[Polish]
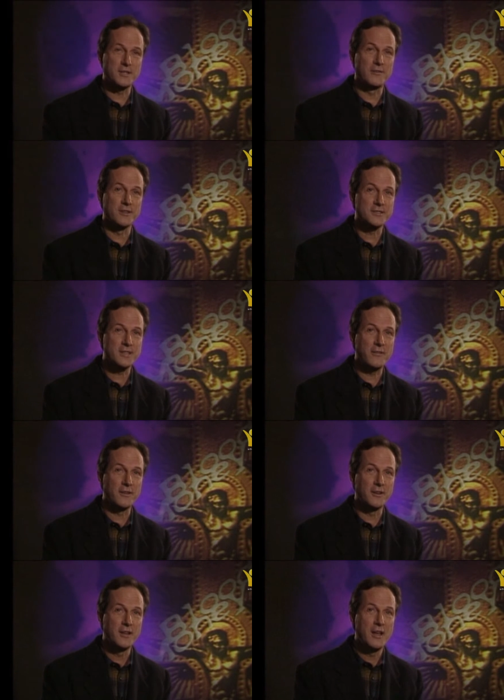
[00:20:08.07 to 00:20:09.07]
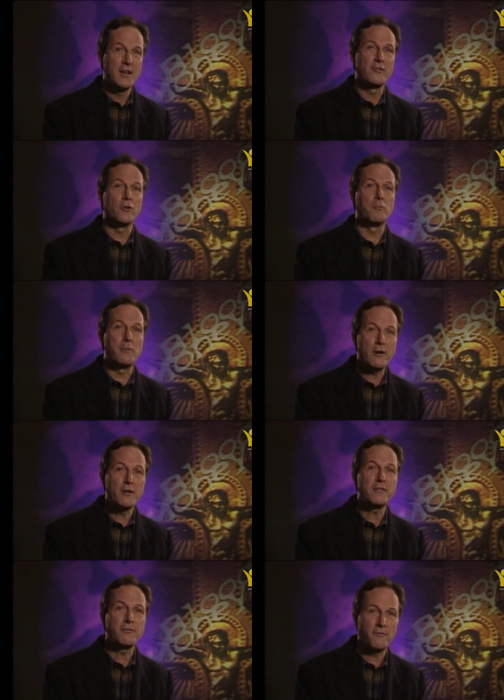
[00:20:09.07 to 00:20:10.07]
na pochówek dla
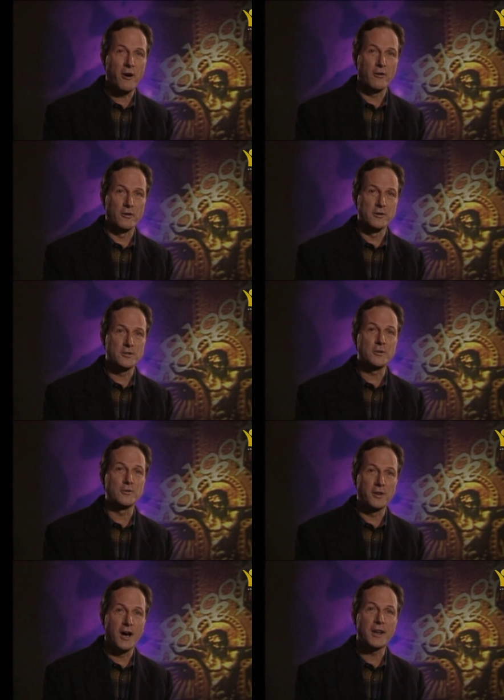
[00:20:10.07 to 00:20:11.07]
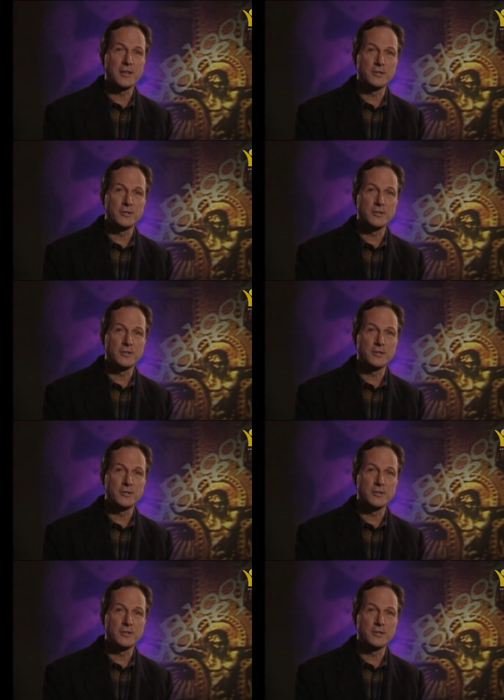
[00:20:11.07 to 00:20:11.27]
cudzoziemców, którzy zmarli w